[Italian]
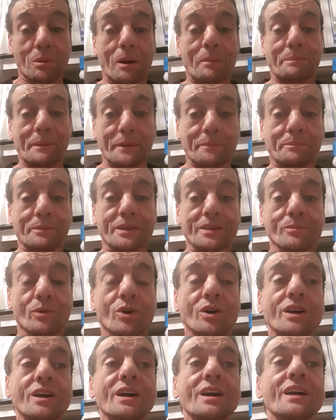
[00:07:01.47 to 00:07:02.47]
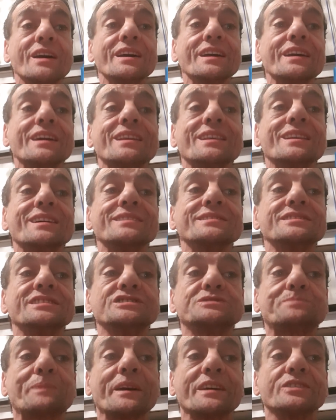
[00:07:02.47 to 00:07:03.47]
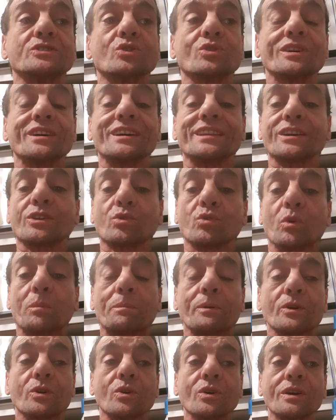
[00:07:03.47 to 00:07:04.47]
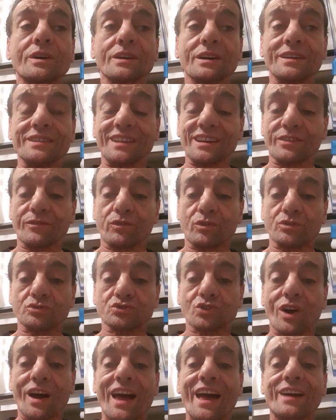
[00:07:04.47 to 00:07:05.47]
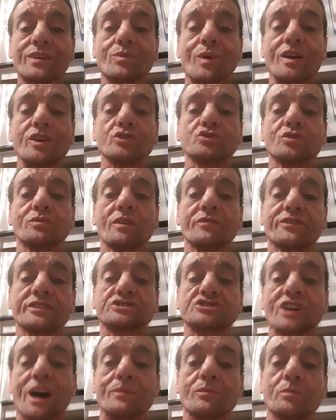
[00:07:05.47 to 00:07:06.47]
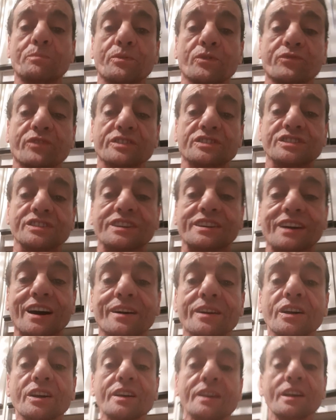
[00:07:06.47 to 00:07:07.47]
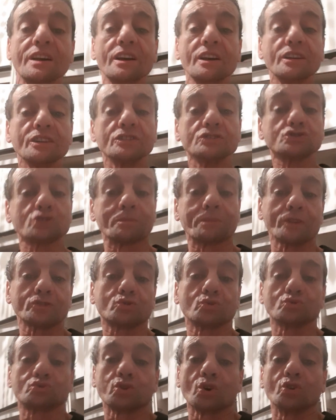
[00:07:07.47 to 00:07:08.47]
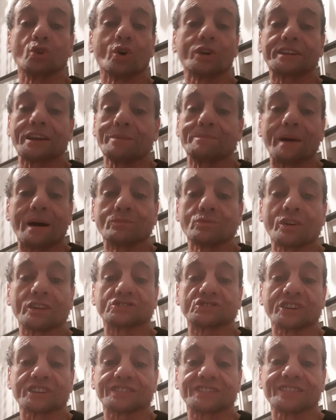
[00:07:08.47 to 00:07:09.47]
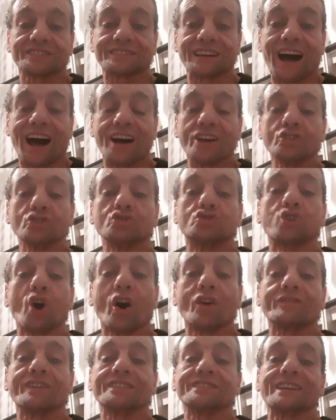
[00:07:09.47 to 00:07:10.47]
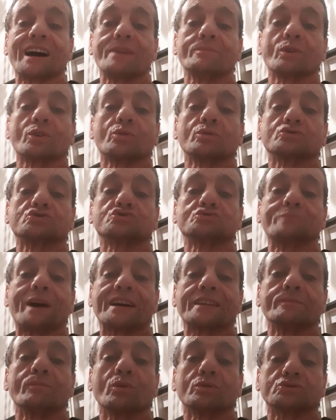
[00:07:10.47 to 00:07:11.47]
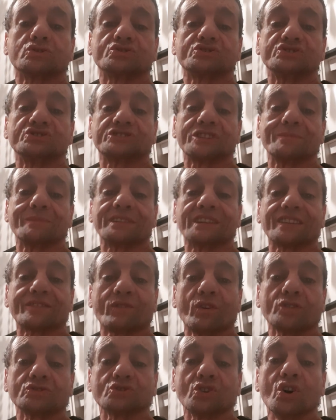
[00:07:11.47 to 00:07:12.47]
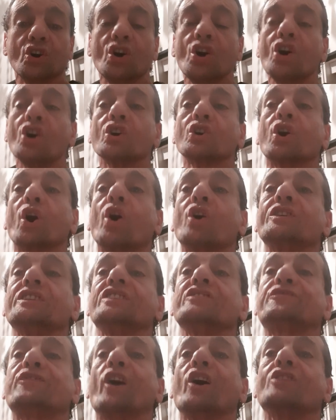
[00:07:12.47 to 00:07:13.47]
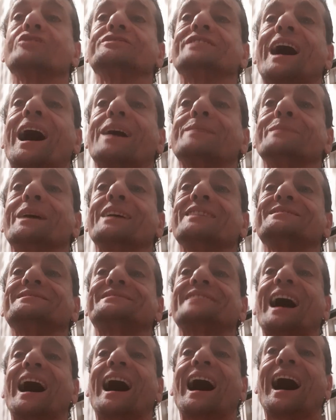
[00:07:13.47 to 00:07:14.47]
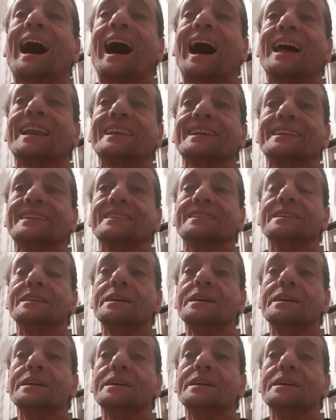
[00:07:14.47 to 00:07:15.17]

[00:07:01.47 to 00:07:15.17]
ma per primo, il dispendio e recupero nervoso. È quello dove facciamo più fatica, soprattutto noi che abbiamo una certa età, dove andiamo a consumare molto il sistema nervoso con i fondamentali,